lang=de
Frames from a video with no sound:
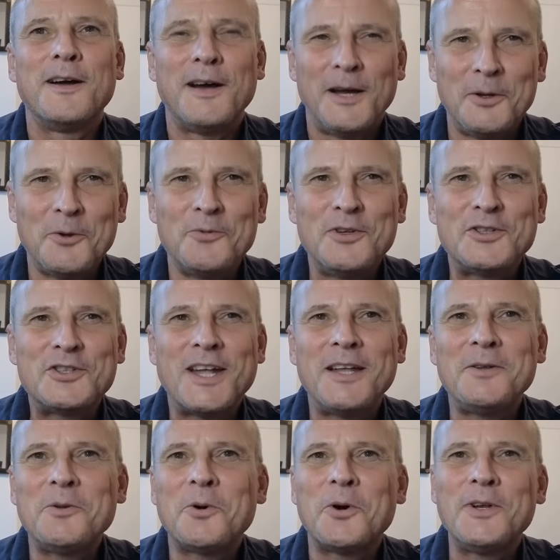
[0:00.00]
Hallo, wir
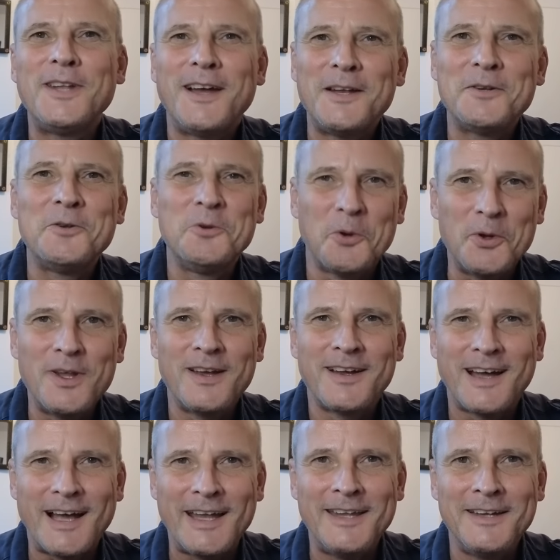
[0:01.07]
starten heute eine neue
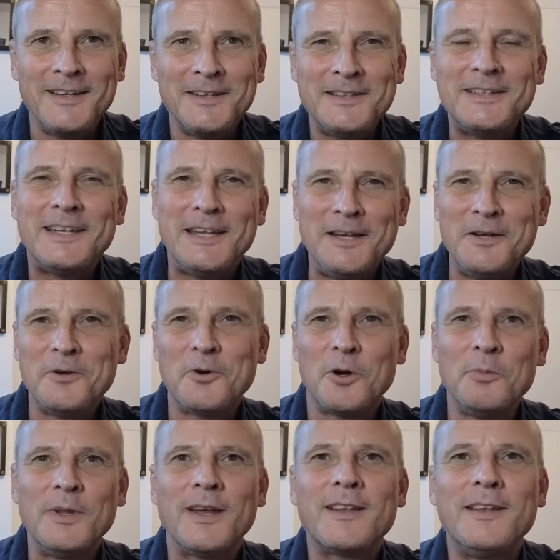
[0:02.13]
Reihe Telekom
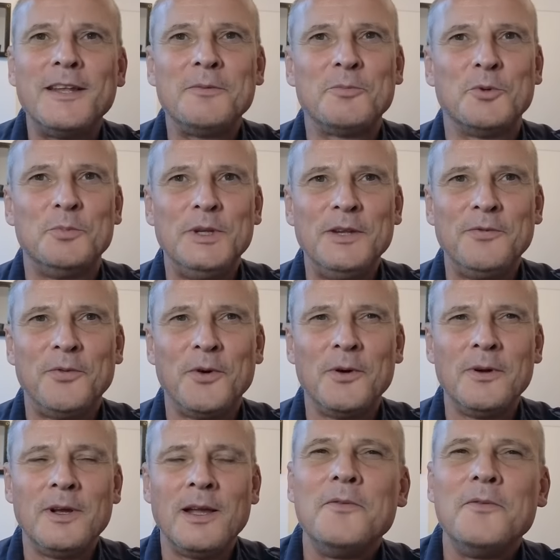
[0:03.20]
erklärt Mobilfunk.